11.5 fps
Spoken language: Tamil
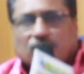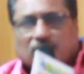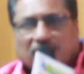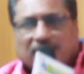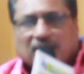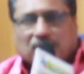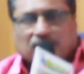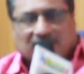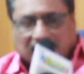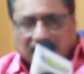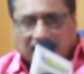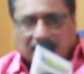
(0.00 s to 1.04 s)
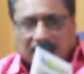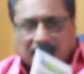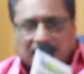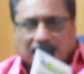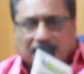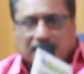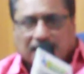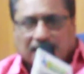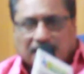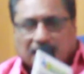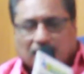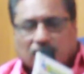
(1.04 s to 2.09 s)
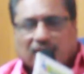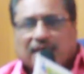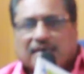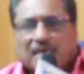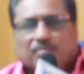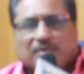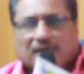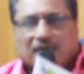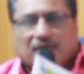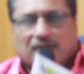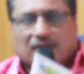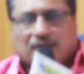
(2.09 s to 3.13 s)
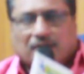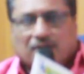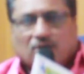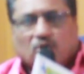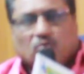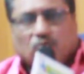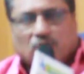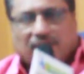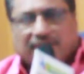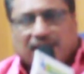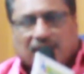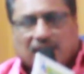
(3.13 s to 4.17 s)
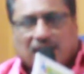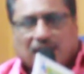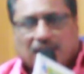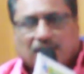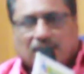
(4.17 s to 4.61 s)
உணவளிக்கும் திட்டத்திற்கு என்னுடைய நண்பர்கள் உறவினர்கள்